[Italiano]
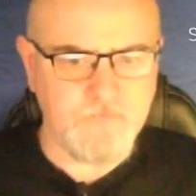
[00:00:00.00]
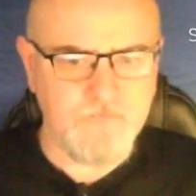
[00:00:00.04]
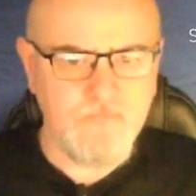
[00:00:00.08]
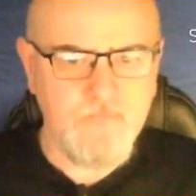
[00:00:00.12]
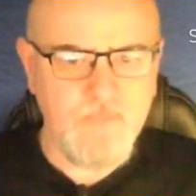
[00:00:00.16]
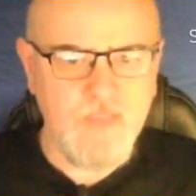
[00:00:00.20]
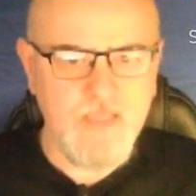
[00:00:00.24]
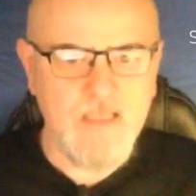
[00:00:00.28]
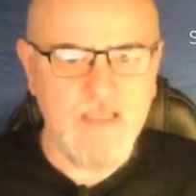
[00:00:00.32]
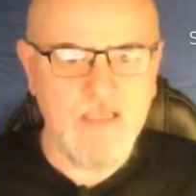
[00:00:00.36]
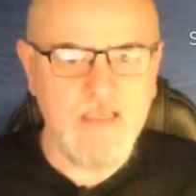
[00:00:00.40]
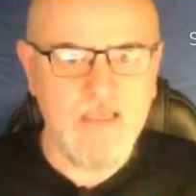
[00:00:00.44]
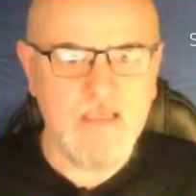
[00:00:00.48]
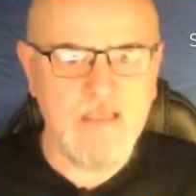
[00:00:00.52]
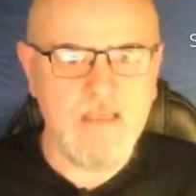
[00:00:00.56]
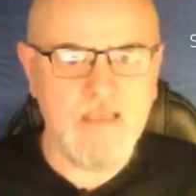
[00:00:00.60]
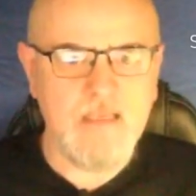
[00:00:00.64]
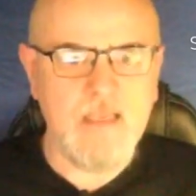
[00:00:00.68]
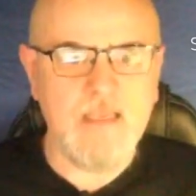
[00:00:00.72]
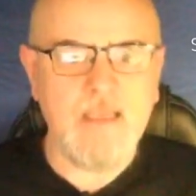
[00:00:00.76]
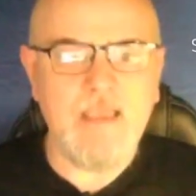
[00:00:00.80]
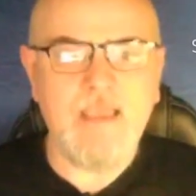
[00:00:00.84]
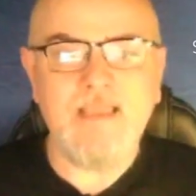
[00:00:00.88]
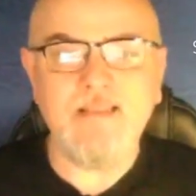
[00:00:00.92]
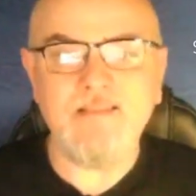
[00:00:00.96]
eh,
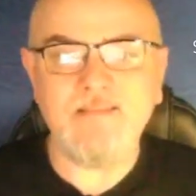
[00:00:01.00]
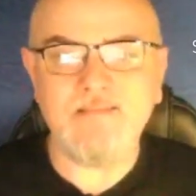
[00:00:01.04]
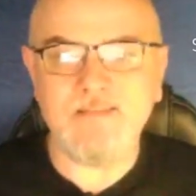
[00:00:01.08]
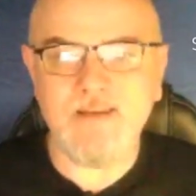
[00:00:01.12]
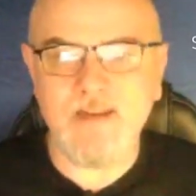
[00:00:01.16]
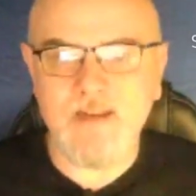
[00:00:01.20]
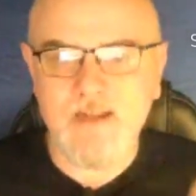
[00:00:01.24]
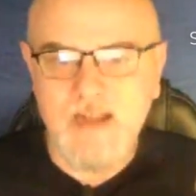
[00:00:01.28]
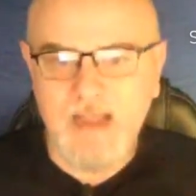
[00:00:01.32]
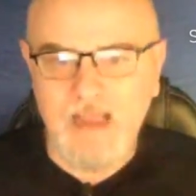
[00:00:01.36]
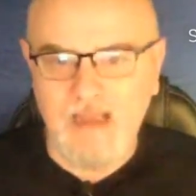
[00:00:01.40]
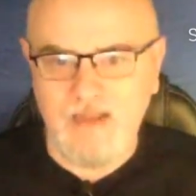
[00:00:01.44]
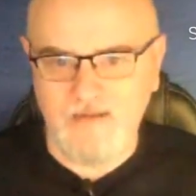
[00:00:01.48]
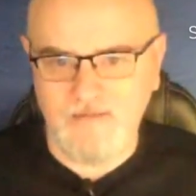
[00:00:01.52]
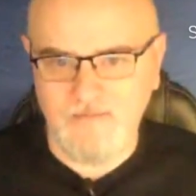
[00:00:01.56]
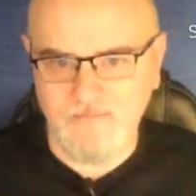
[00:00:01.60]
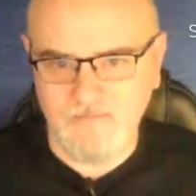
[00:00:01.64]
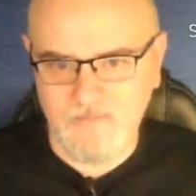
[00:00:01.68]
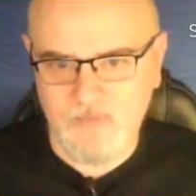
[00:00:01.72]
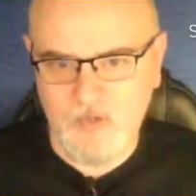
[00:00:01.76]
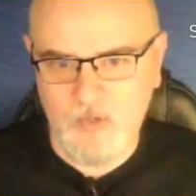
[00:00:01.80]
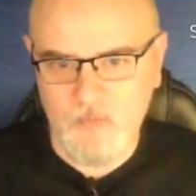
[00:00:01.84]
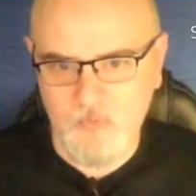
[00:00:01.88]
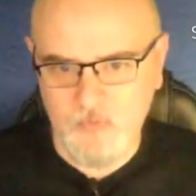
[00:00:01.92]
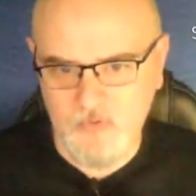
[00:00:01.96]
entrerà
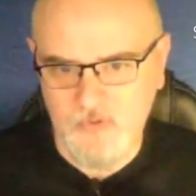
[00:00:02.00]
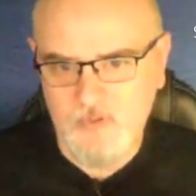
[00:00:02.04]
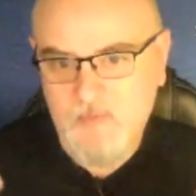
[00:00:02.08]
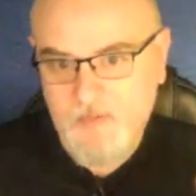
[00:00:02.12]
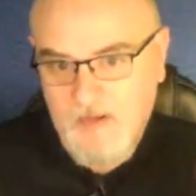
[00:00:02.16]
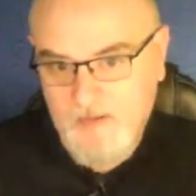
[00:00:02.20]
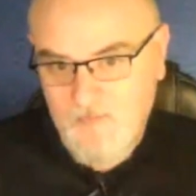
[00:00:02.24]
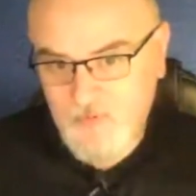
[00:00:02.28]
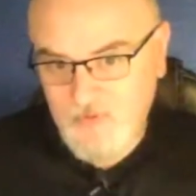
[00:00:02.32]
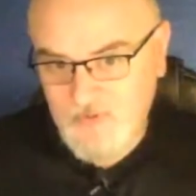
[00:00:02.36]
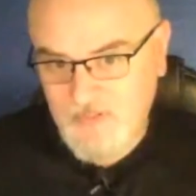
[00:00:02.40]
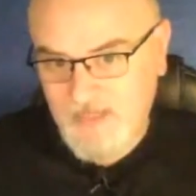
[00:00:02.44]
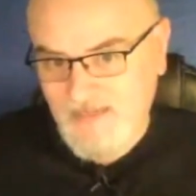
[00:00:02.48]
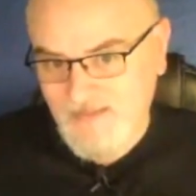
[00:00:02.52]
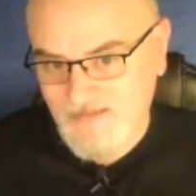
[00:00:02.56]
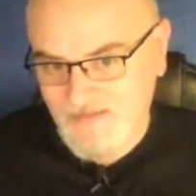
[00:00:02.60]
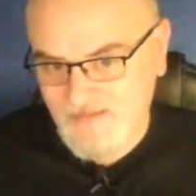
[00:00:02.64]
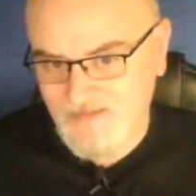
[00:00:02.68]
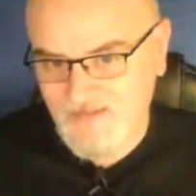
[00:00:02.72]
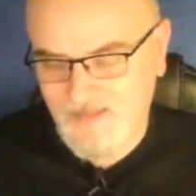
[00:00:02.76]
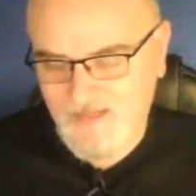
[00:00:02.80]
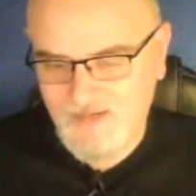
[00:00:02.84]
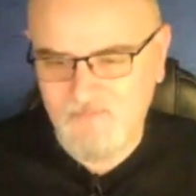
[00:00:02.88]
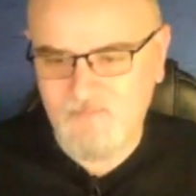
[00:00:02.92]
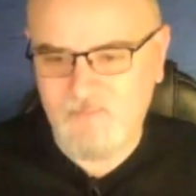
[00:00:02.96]
proprio di prepotenza,
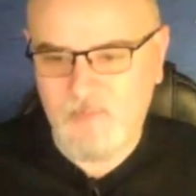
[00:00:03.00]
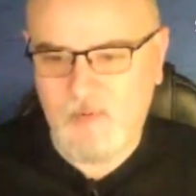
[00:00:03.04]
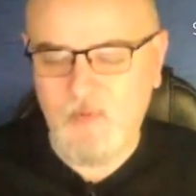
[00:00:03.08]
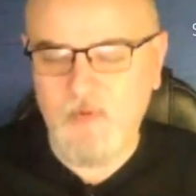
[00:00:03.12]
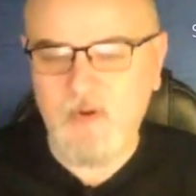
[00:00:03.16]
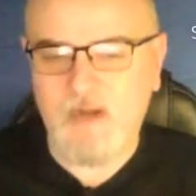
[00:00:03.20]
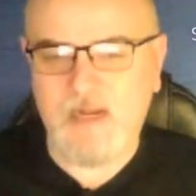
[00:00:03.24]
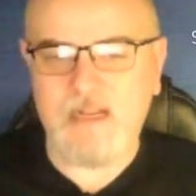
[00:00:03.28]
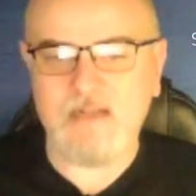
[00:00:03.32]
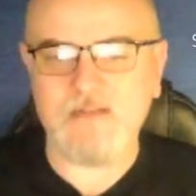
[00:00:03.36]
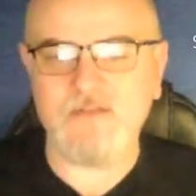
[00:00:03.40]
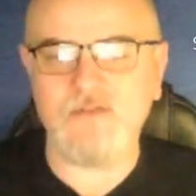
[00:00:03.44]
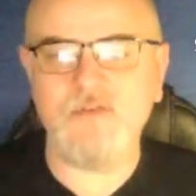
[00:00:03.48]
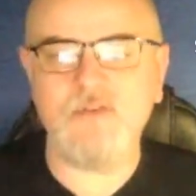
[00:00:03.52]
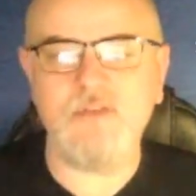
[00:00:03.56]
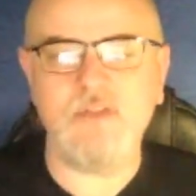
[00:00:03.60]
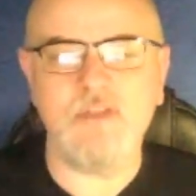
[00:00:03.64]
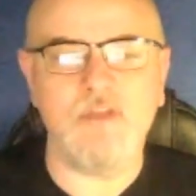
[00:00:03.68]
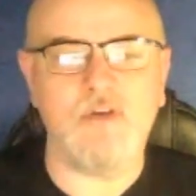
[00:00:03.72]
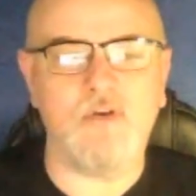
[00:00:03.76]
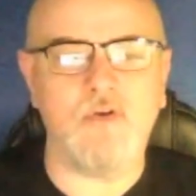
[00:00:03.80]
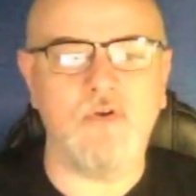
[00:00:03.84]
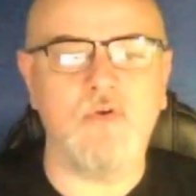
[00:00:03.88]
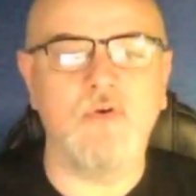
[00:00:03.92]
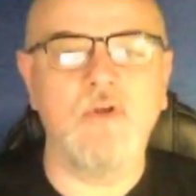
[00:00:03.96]
nel proprio il caso di
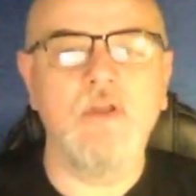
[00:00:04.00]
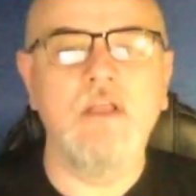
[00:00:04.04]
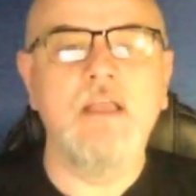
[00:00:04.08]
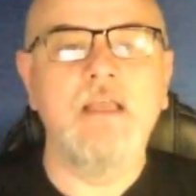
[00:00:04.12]
dirlo,